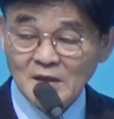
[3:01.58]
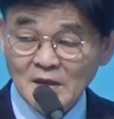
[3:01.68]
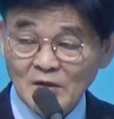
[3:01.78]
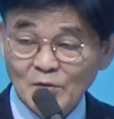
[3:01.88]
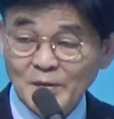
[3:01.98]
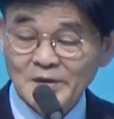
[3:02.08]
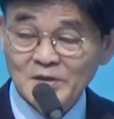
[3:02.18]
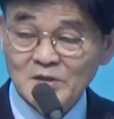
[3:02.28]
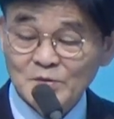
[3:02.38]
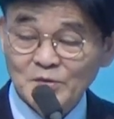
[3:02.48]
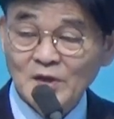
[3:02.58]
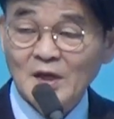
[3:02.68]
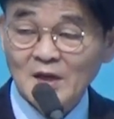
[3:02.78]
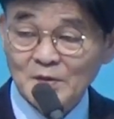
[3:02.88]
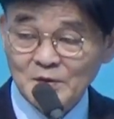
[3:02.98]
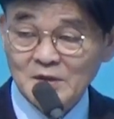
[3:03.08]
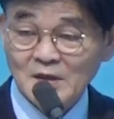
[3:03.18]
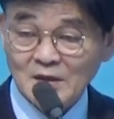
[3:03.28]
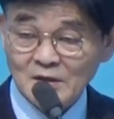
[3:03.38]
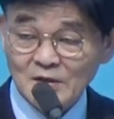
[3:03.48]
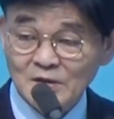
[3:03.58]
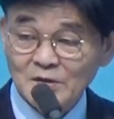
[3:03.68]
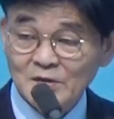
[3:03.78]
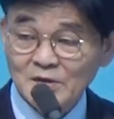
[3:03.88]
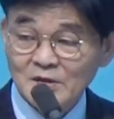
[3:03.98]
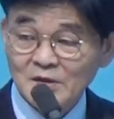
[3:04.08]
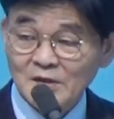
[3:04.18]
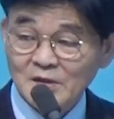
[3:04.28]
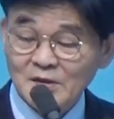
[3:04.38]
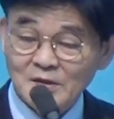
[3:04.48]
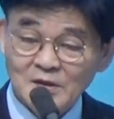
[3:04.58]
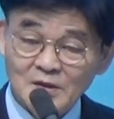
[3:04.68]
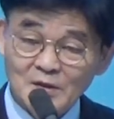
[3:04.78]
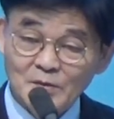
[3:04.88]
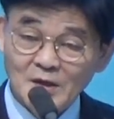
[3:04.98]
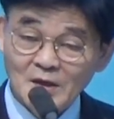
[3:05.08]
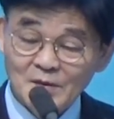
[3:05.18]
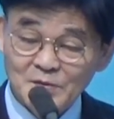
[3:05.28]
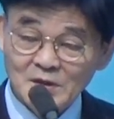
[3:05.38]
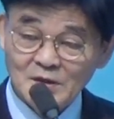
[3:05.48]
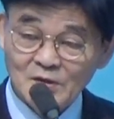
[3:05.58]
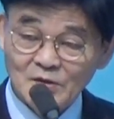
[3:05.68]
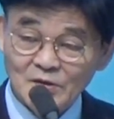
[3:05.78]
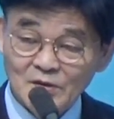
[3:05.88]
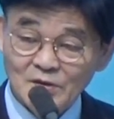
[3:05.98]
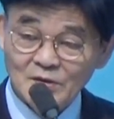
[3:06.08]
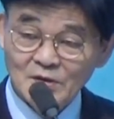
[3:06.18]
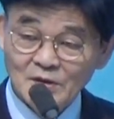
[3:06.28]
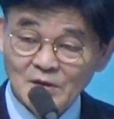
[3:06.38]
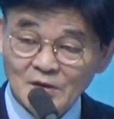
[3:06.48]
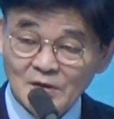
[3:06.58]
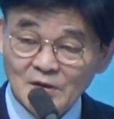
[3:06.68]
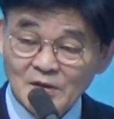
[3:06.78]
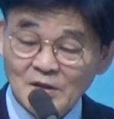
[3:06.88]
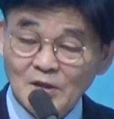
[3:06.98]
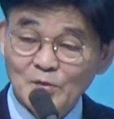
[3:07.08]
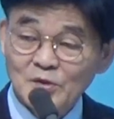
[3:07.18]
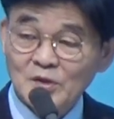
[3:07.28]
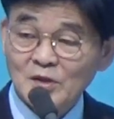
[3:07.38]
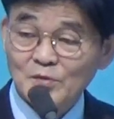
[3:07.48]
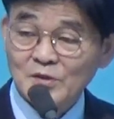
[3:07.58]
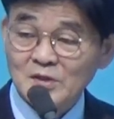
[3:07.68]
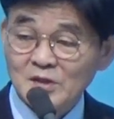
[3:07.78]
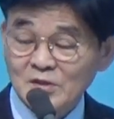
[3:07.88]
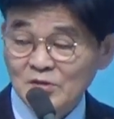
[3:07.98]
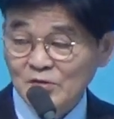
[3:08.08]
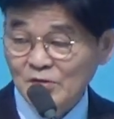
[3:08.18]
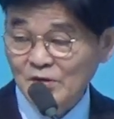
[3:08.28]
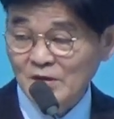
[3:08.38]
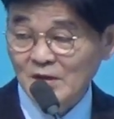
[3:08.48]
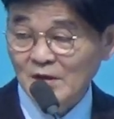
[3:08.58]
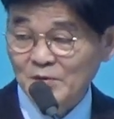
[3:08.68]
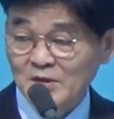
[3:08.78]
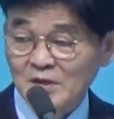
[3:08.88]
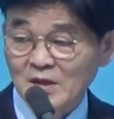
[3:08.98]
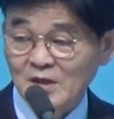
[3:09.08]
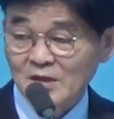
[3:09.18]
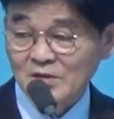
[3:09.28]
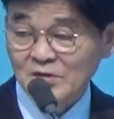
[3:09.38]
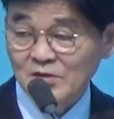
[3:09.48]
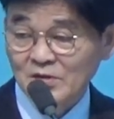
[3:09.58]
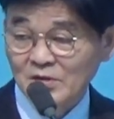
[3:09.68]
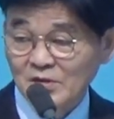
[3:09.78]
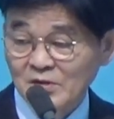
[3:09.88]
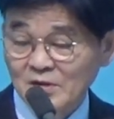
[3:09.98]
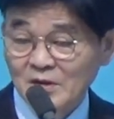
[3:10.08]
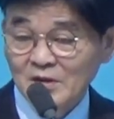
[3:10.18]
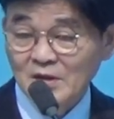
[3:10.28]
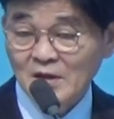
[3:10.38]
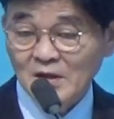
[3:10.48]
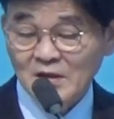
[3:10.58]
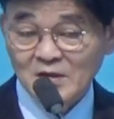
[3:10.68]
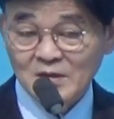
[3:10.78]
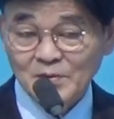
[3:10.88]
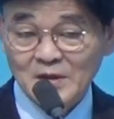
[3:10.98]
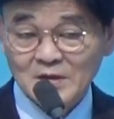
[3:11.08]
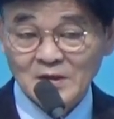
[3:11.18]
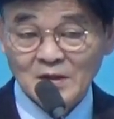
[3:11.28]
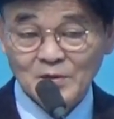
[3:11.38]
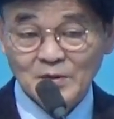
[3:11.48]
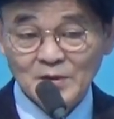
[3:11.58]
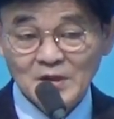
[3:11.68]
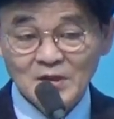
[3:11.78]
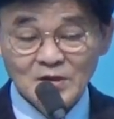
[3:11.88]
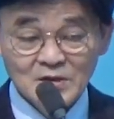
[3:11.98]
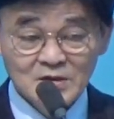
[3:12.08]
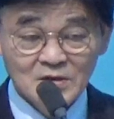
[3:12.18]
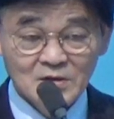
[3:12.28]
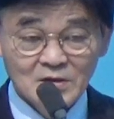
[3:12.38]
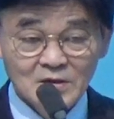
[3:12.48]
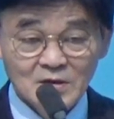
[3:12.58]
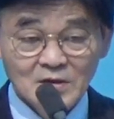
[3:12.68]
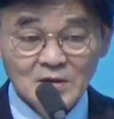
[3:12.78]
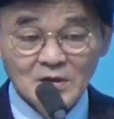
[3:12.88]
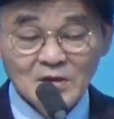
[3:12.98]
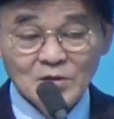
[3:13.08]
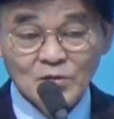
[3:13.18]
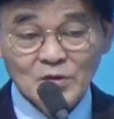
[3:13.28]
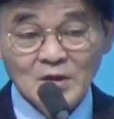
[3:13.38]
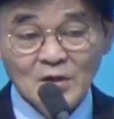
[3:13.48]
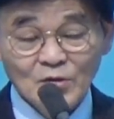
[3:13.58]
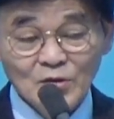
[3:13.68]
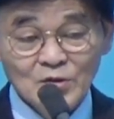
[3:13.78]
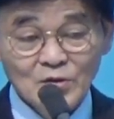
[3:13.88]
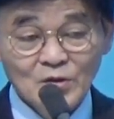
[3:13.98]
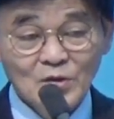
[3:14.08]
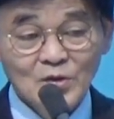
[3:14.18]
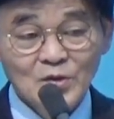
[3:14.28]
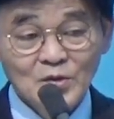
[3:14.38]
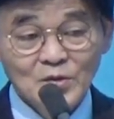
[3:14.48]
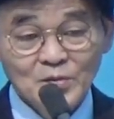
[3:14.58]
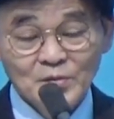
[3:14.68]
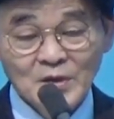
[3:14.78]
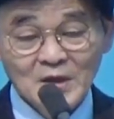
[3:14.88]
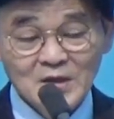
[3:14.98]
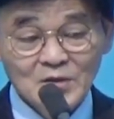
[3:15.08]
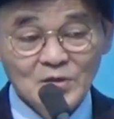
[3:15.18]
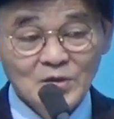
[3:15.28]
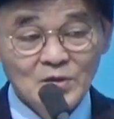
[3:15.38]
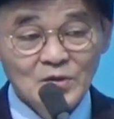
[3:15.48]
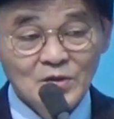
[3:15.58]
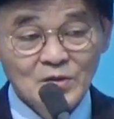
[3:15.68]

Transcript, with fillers: 행하고 만드신 분이 하나님이시다는 것이 예, 얼마나 감사해요. 여러분 여러분 인생 스스로 일을 하면 어떻게 하겠어요? 내가 그것을 만든다면 얼마나 어렵겠어요? 우리가 꼬이고 막히고